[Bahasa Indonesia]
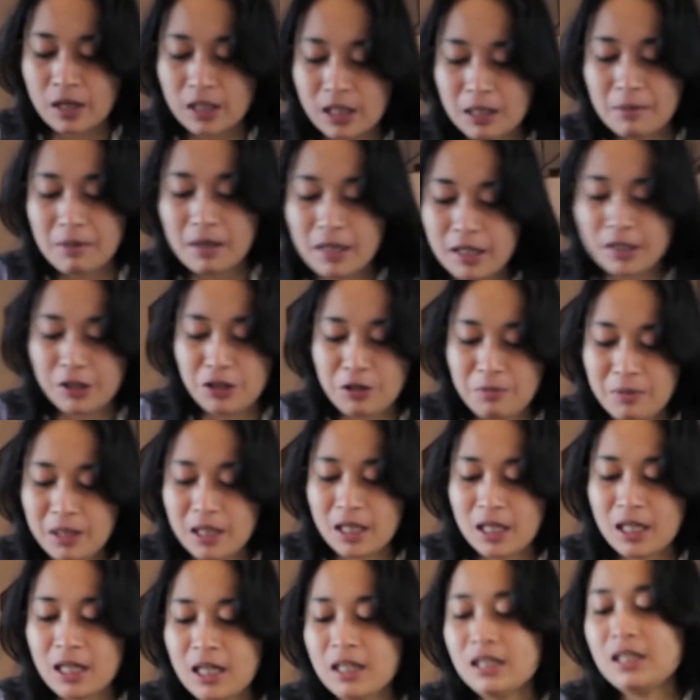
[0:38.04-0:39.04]
kita makan indomie
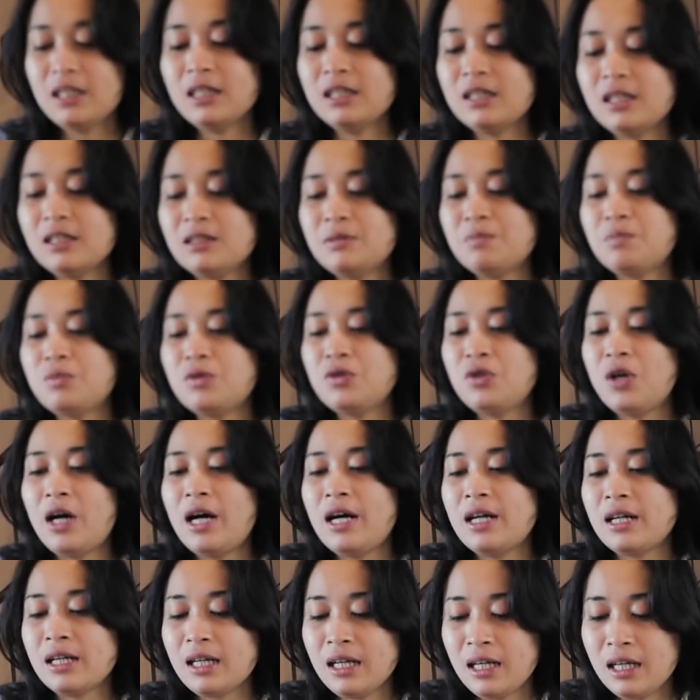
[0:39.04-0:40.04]
karena nanti kita 10
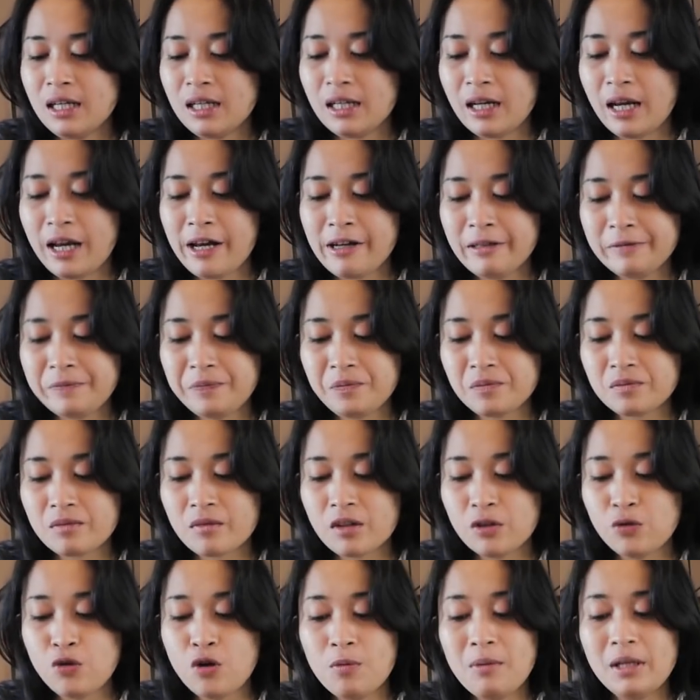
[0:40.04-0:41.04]
hari eh
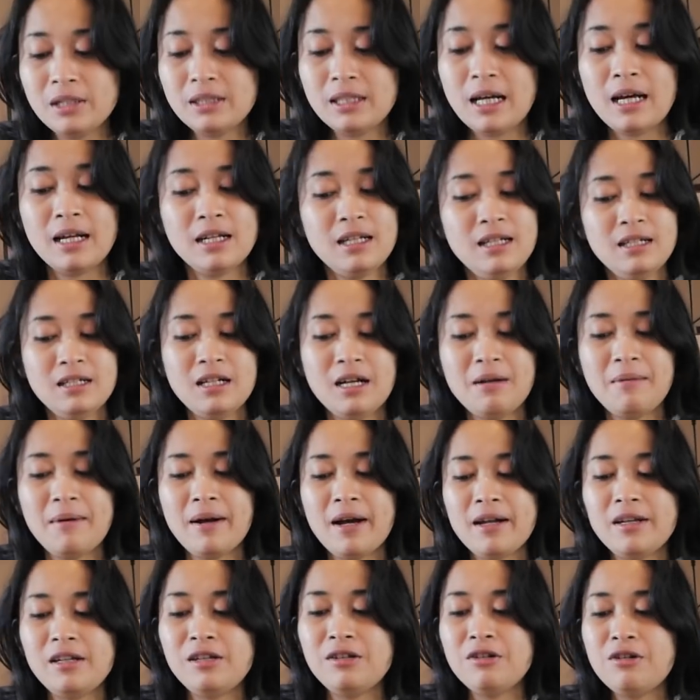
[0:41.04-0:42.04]
12 hari nggak
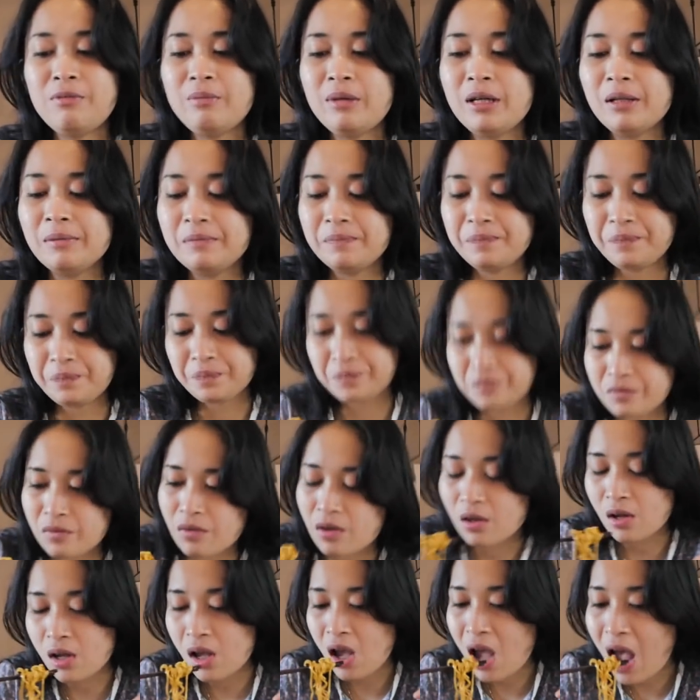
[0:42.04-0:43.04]
makan indomie berarti ini
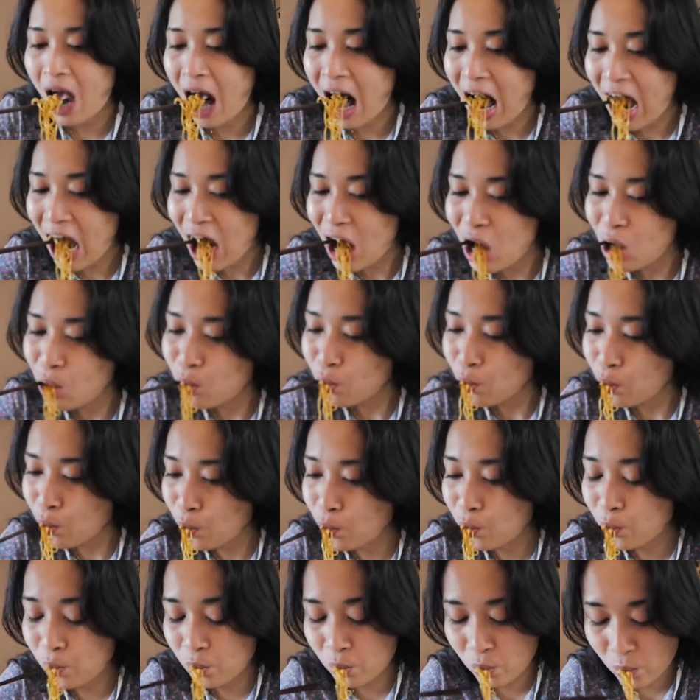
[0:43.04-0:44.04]
perpisahan ya
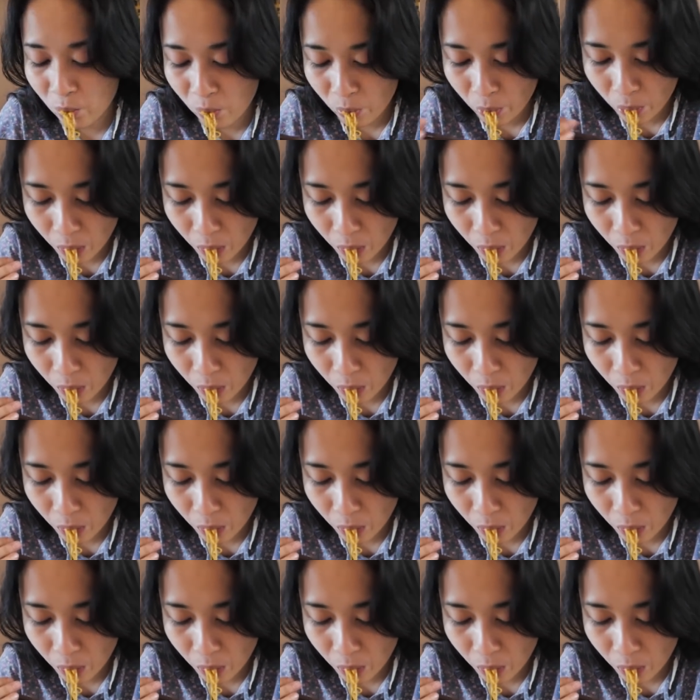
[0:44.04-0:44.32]
mm -mm.